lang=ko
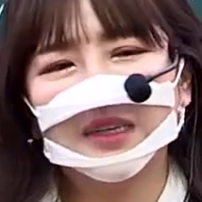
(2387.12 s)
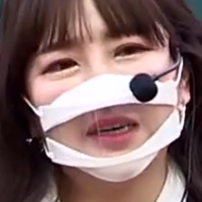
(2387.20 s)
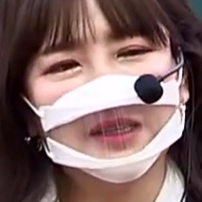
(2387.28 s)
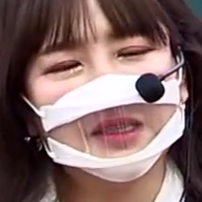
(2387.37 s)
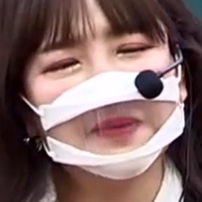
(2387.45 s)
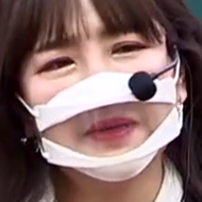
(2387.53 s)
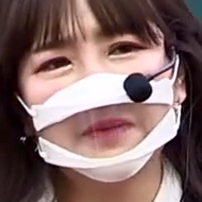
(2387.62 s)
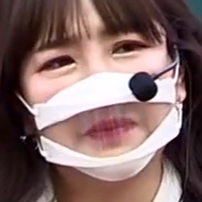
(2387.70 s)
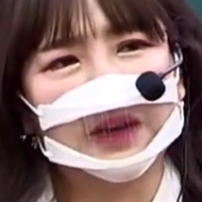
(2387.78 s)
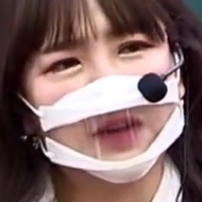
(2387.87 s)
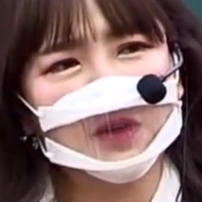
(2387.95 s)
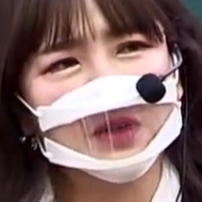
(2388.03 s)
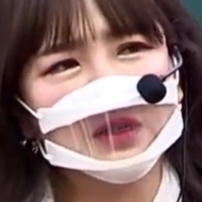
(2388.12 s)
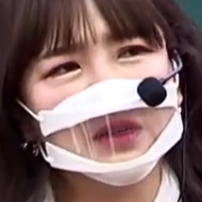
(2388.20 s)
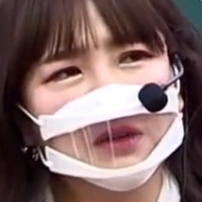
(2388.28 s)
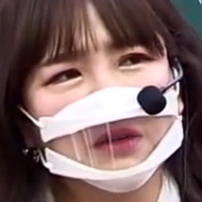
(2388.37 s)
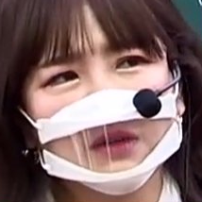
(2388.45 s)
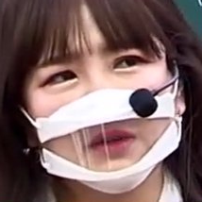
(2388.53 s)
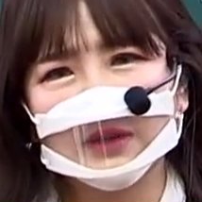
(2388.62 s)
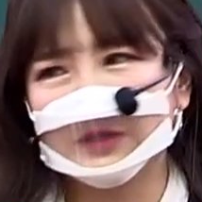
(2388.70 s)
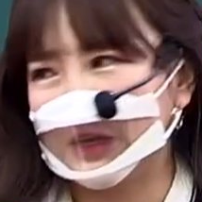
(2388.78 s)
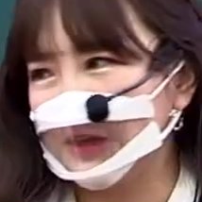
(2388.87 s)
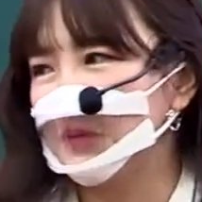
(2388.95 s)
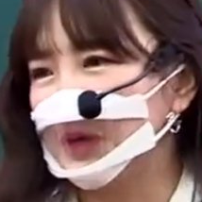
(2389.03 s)
막야 집에 한 100억 있어
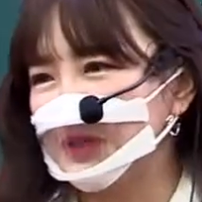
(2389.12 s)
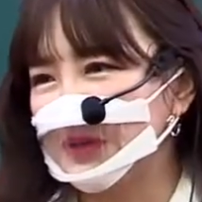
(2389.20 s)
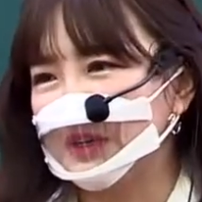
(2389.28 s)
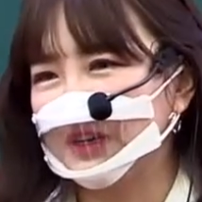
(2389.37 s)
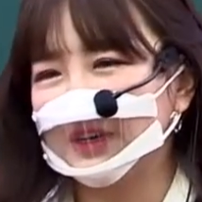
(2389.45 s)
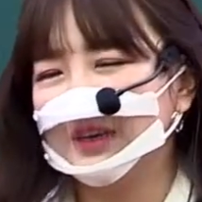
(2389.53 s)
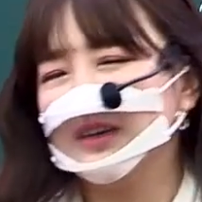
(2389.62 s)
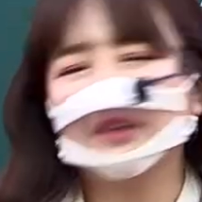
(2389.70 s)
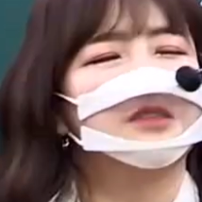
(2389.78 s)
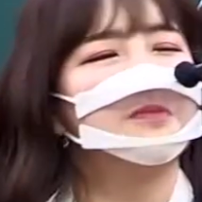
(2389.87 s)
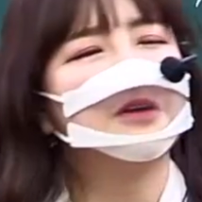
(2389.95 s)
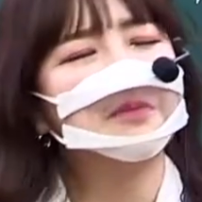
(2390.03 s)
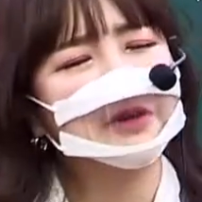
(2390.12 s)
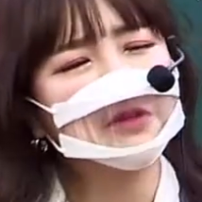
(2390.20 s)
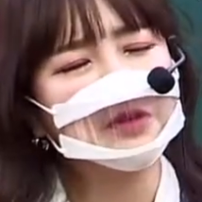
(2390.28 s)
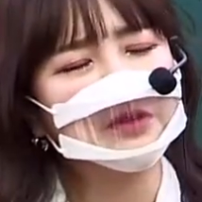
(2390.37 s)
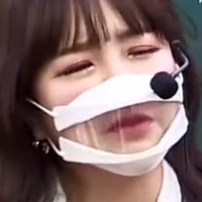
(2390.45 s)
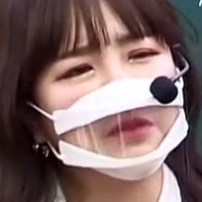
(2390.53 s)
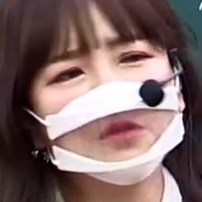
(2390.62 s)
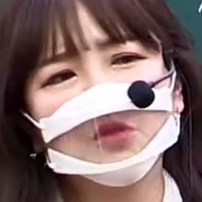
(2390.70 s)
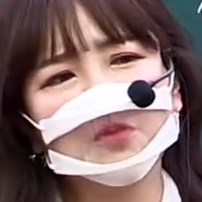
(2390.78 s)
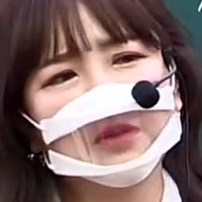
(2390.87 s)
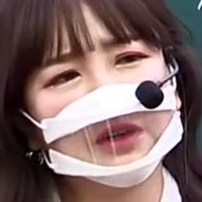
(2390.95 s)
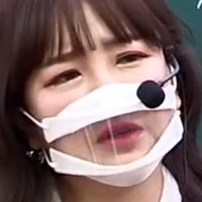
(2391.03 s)
되게 오래전 얘기야 집에 한 100억 있어 그럼
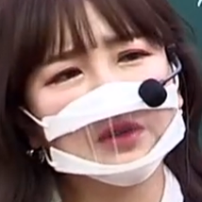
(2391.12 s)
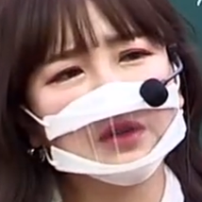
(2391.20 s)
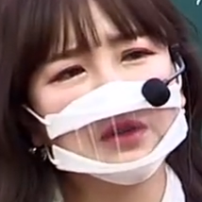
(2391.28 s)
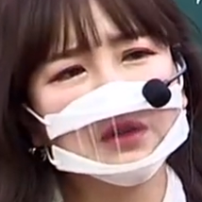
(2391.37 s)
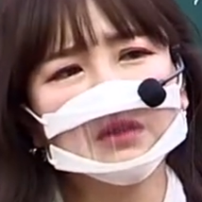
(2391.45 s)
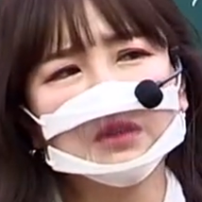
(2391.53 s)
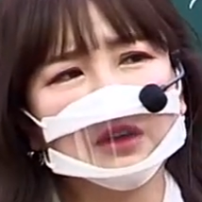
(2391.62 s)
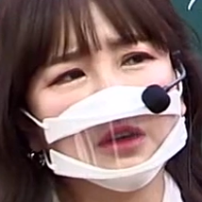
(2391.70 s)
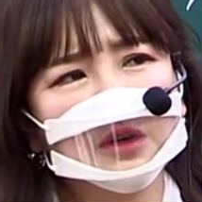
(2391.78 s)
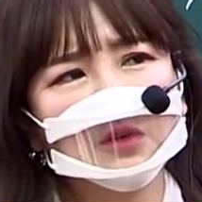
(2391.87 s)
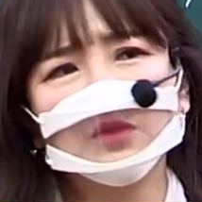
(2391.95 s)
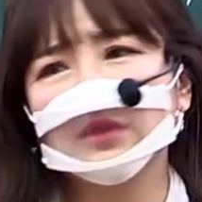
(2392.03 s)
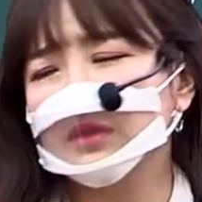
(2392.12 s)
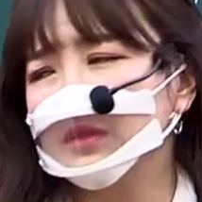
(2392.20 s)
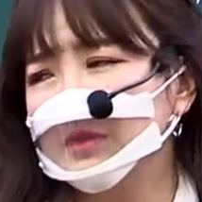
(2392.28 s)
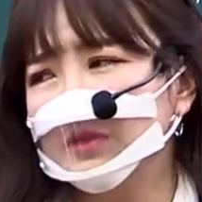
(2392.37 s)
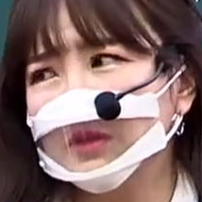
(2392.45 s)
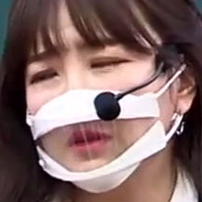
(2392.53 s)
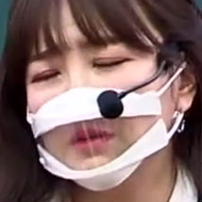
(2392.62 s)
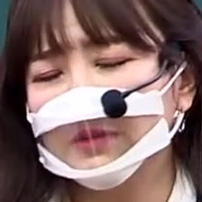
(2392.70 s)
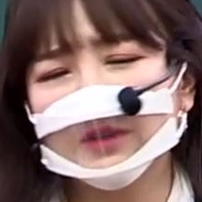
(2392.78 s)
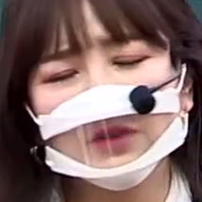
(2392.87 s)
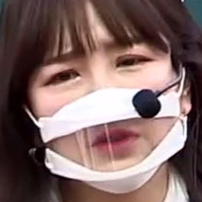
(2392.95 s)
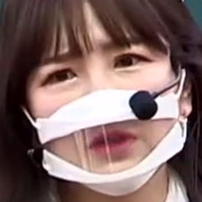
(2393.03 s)
공부 안 해도 돼 근데 우리 지금 있어?
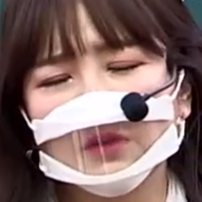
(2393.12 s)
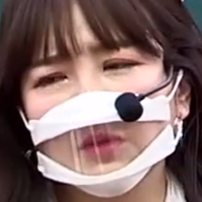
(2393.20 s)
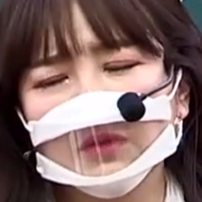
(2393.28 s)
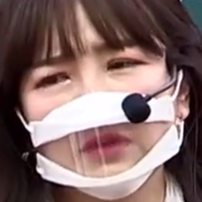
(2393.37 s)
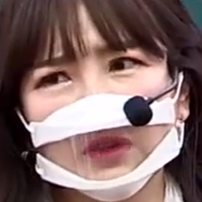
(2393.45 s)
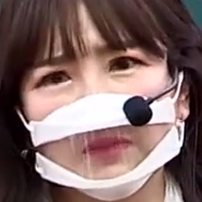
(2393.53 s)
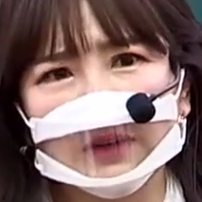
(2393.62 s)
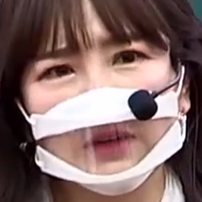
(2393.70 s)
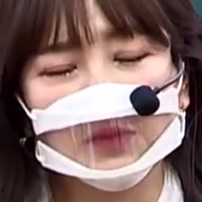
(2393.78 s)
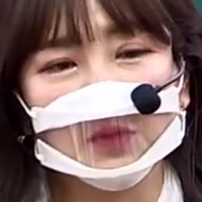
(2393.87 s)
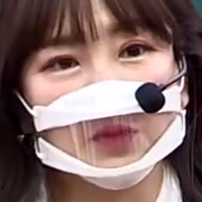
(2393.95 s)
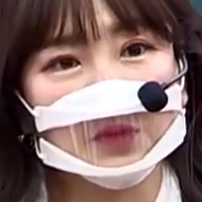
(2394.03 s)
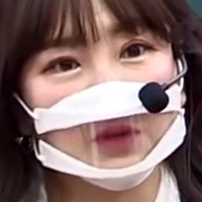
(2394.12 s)
100억인 사람 손 들어봐 이랬더니